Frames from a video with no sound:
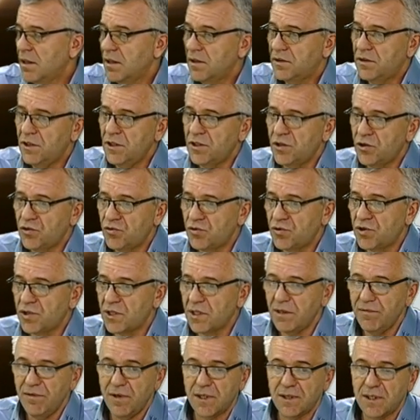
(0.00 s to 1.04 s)
тысячу
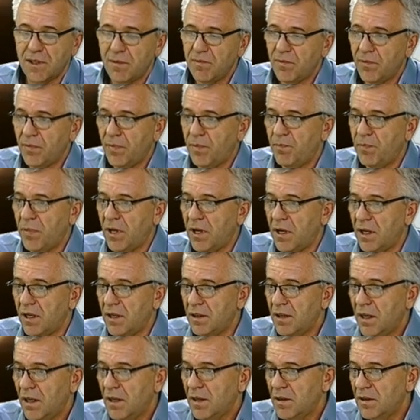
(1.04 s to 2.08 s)
человек там по
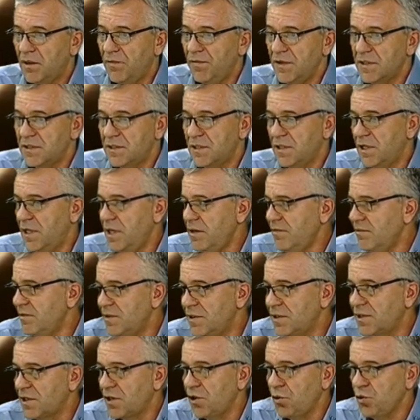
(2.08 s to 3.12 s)
200 гривен, не
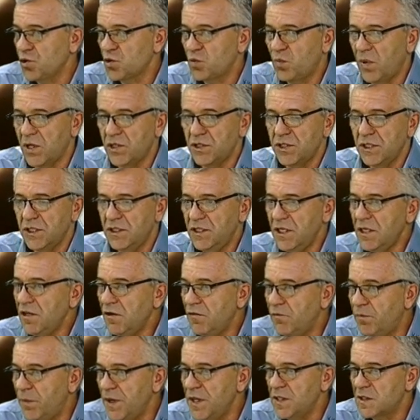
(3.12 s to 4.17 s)
такие уж большие деньги,
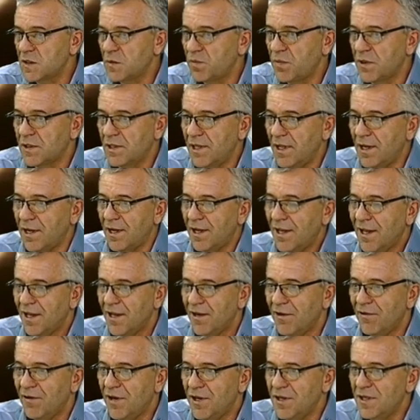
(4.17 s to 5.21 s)
в принципе, для
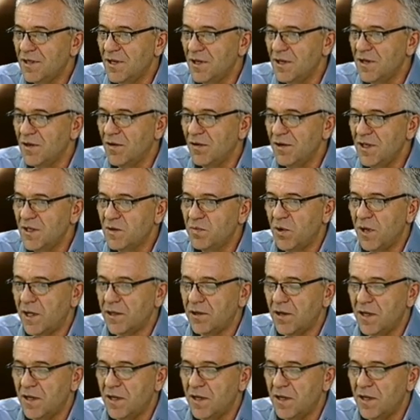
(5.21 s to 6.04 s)
э, э, избирать,